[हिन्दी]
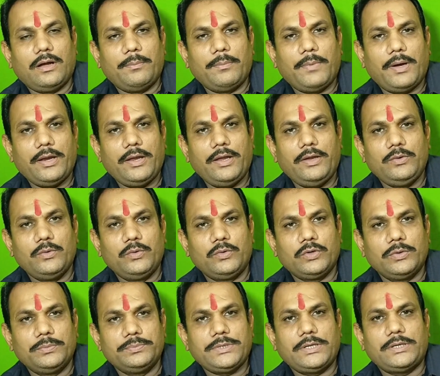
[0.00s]
हमारे
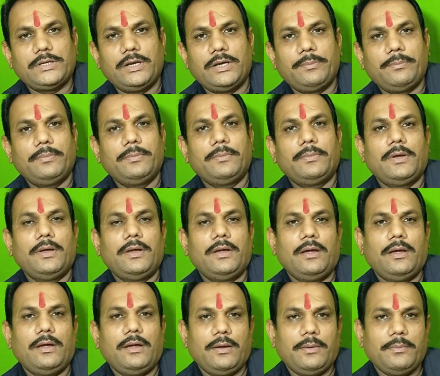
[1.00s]
यूट्यूब चैनल
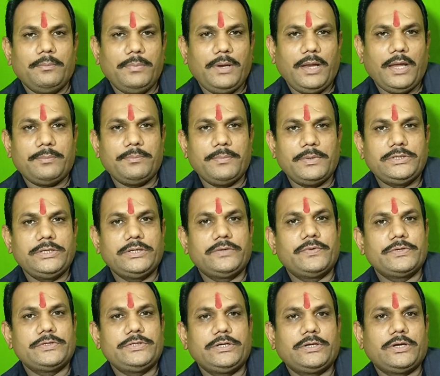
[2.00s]
ब्लैक मैजिक
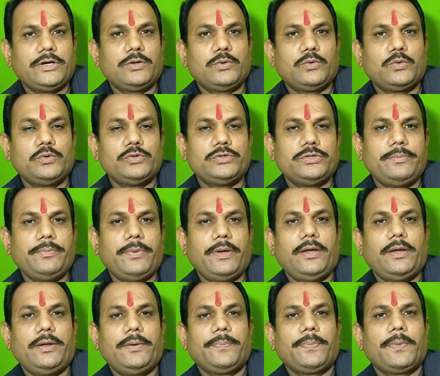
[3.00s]
वशीकरण गुरु जी
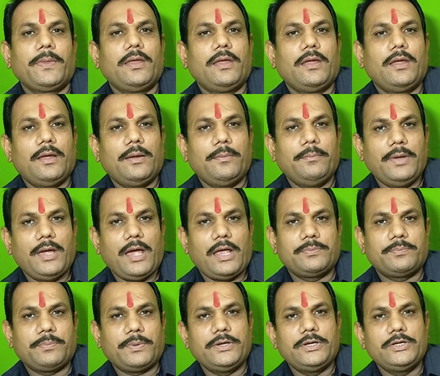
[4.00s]
में मैं आज
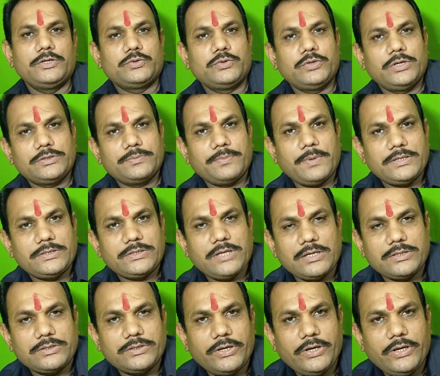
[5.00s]
पंडित सुरेश भाई
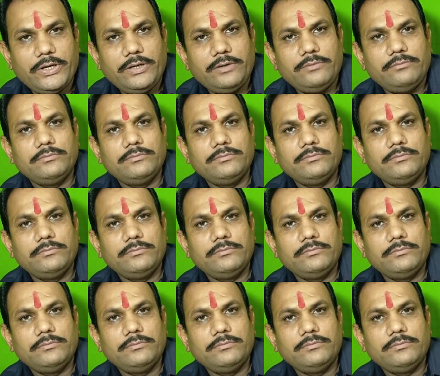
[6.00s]
शास्त्री